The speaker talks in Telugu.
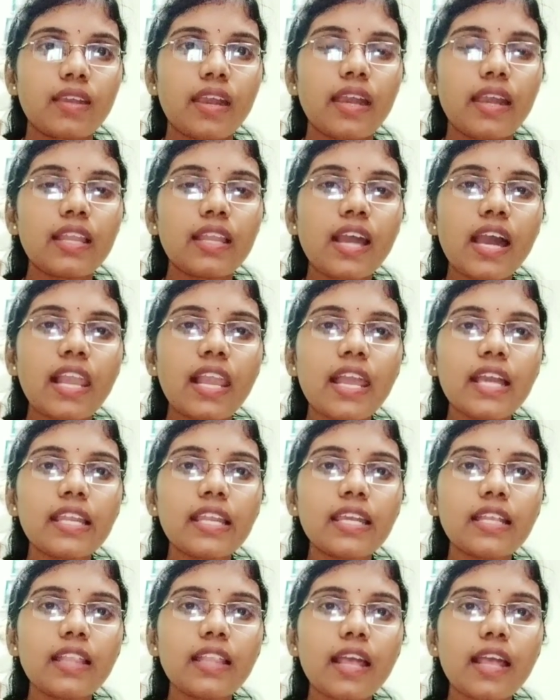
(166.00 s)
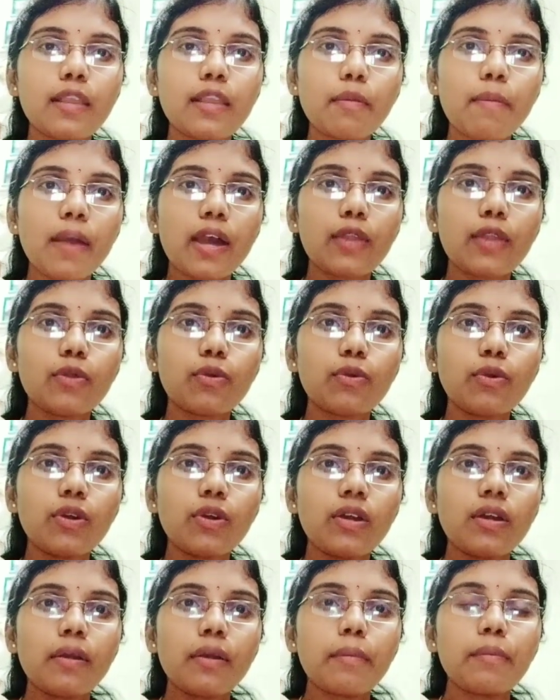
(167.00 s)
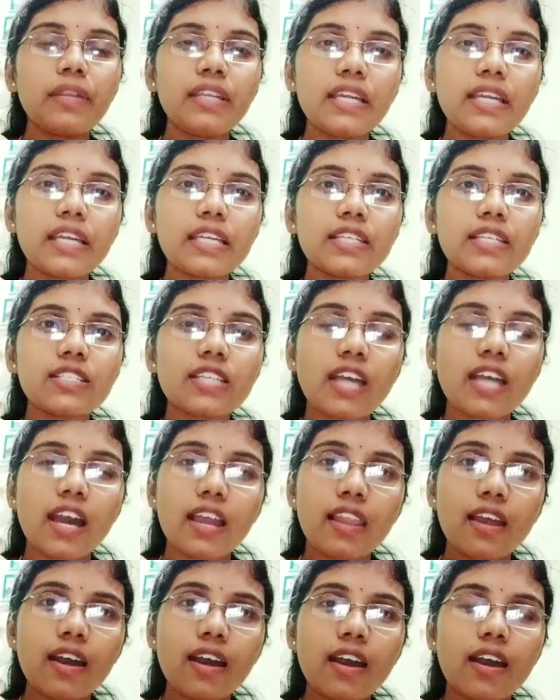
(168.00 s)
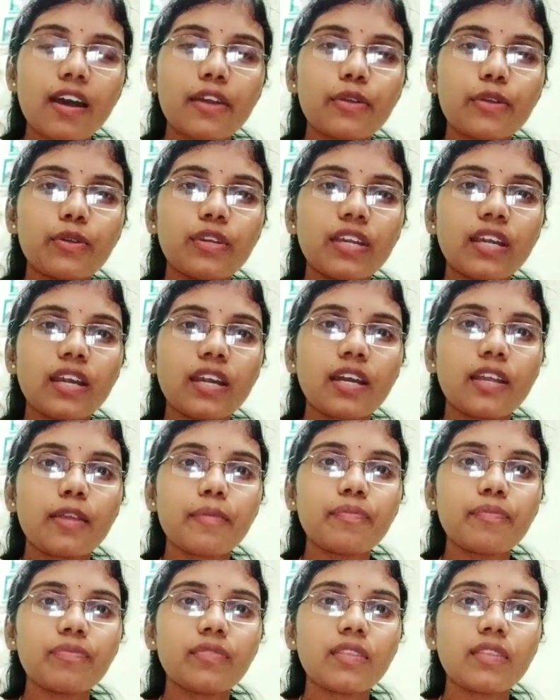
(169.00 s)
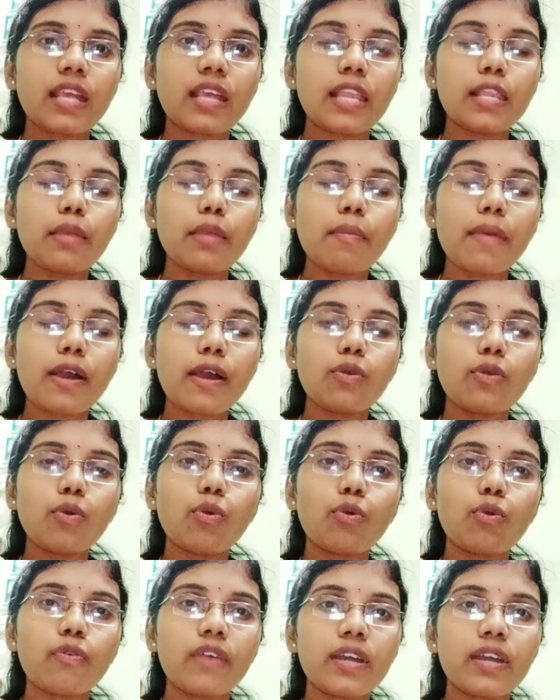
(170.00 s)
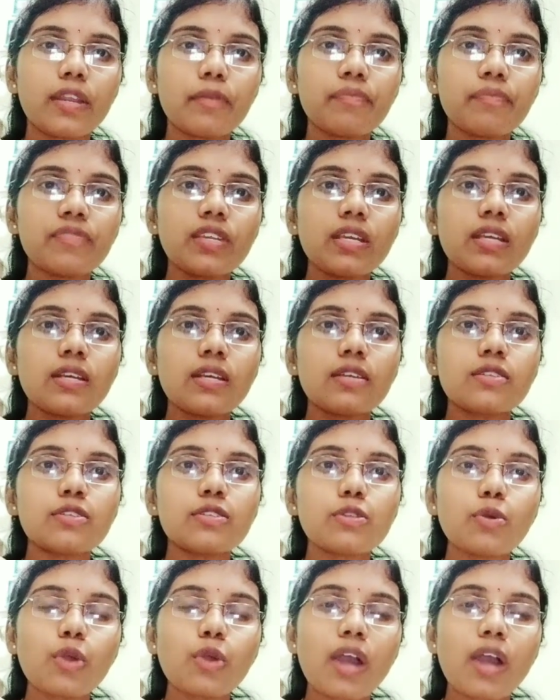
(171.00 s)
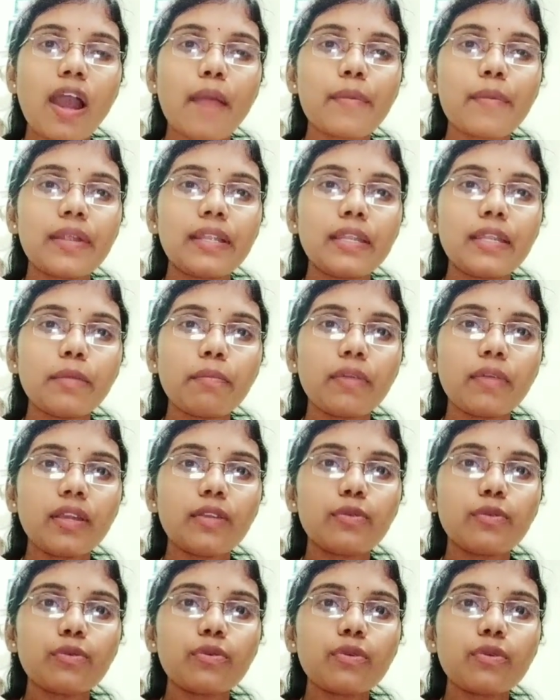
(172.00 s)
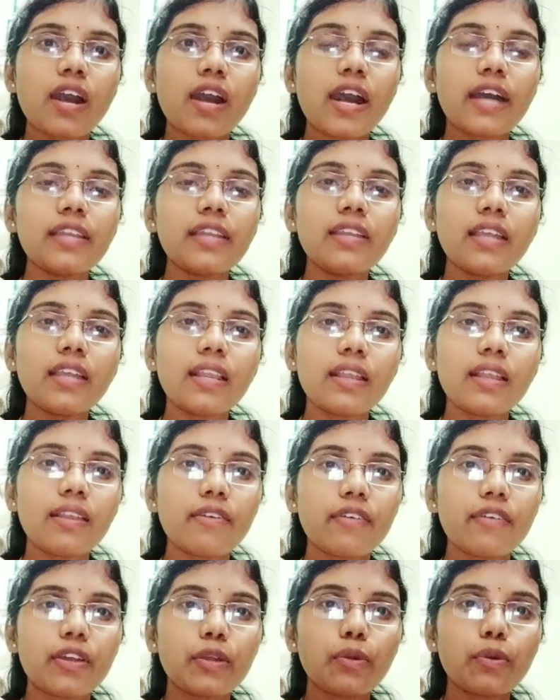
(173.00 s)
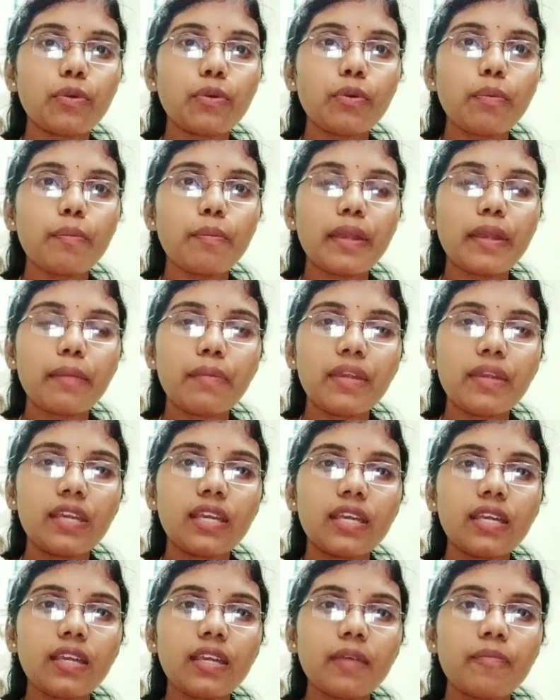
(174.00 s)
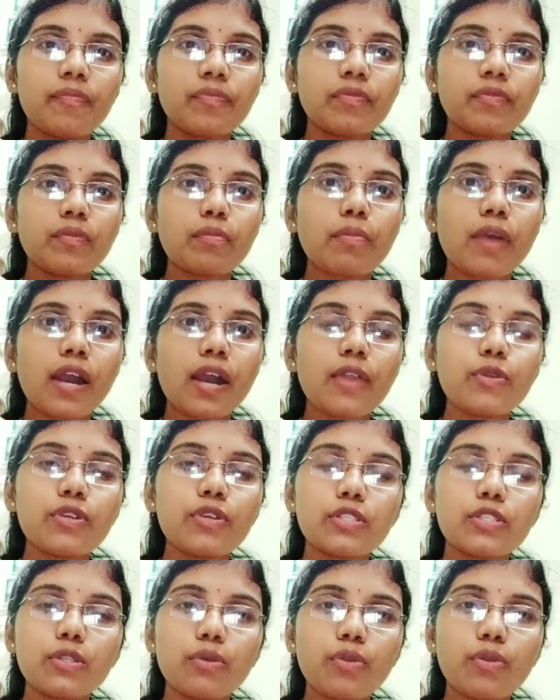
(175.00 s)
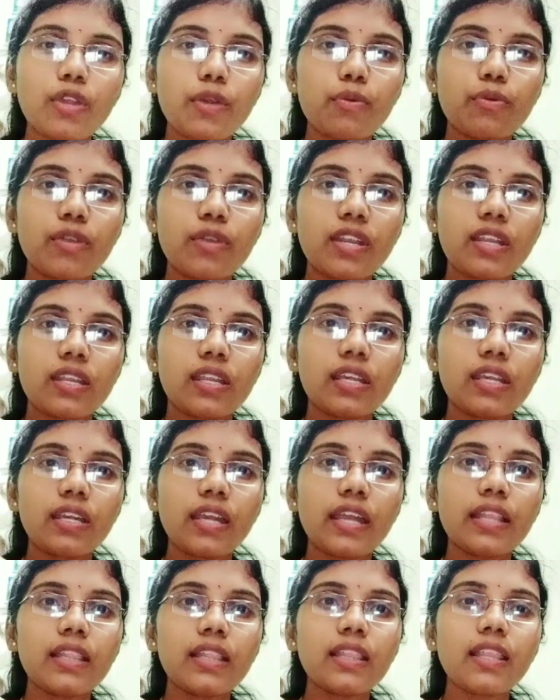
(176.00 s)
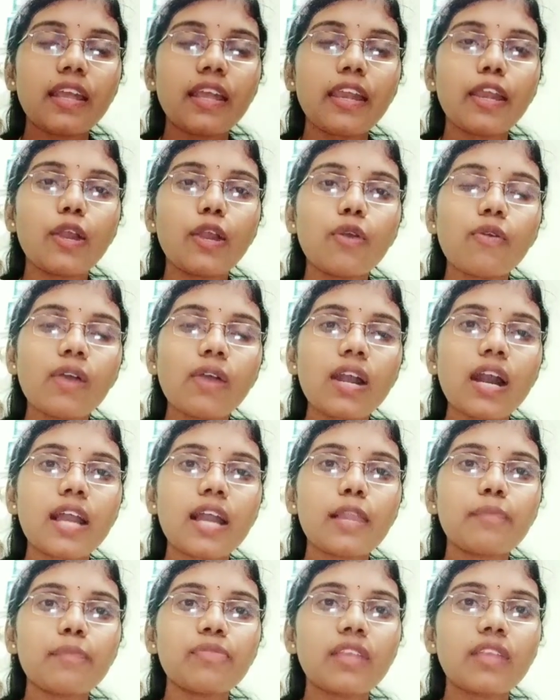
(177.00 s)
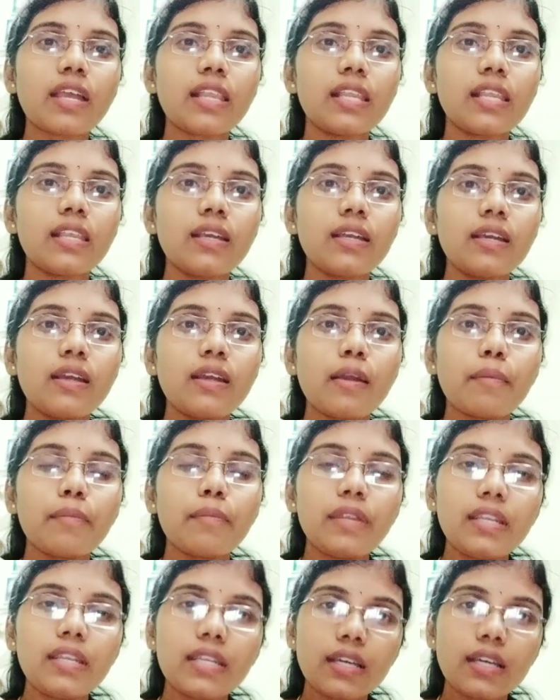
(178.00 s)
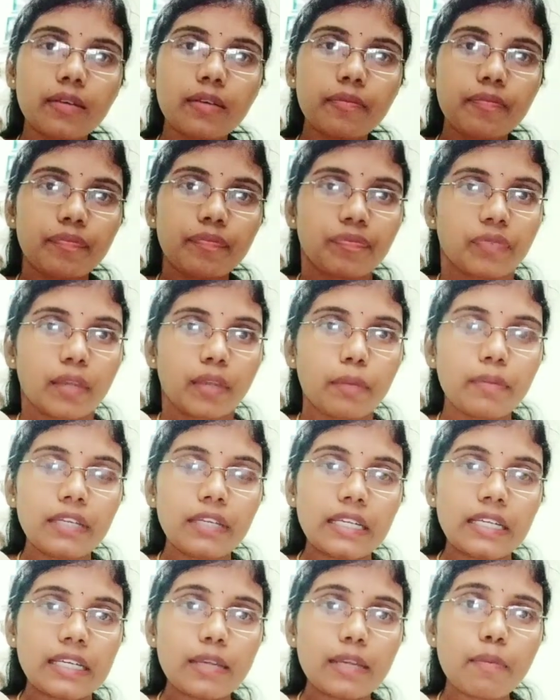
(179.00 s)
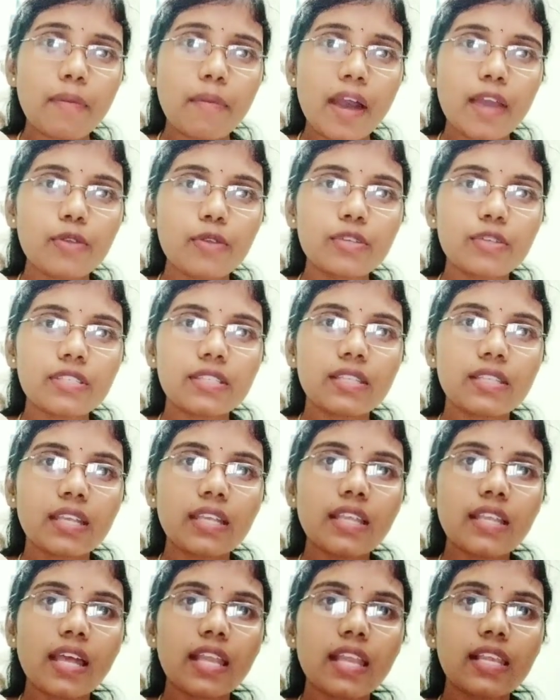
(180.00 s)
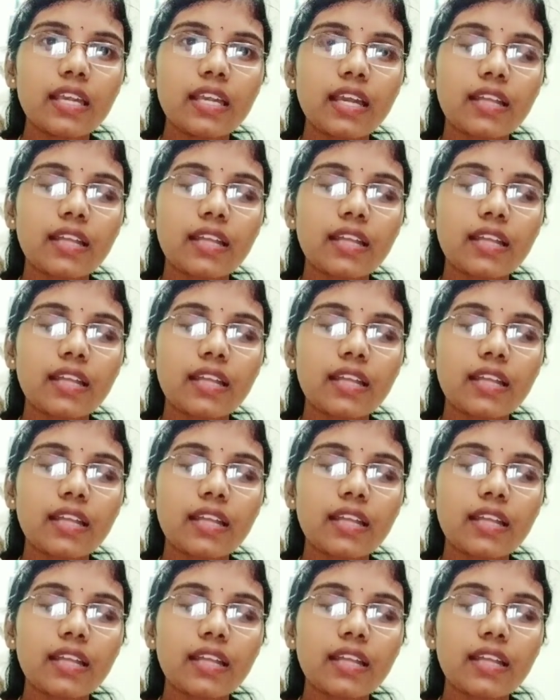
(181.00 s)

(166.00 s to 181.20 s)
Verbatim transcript: అండ్ అలానే తల్లిపాలు బిడ్డకి చాలా ఆరోగ్యకరం తల్లిపాలు ఓ వరం సో కాబట్టి మీరు ఆరు నెలల వరకు బేబీకి పాలు ఇస్తూనే ఉండండి ఎంత ఎక్కువ కాలం తల్లి బిడ్డ బిడ్డకి పాలు ఇస్తే తల్లికి